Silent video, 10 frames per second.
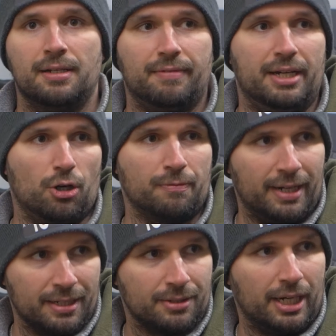Weil
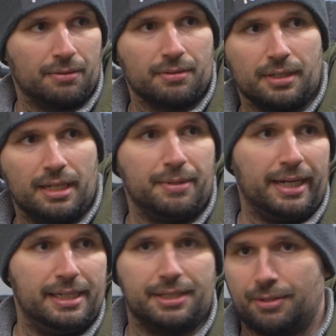irgendwann, ja, nehmen die
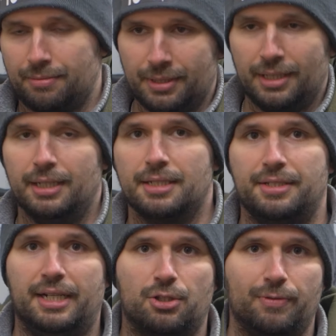halt, sind
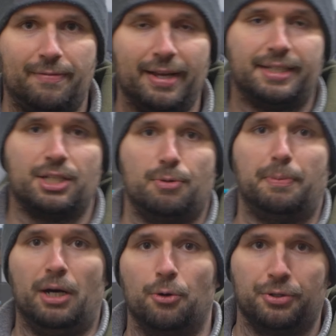die halt zu weit weg, dass ich mit
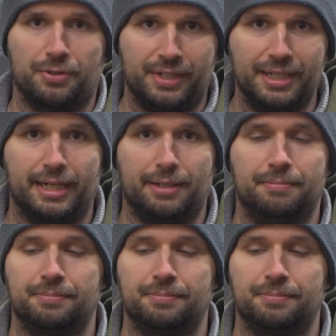meinem Auge noch sehen kann.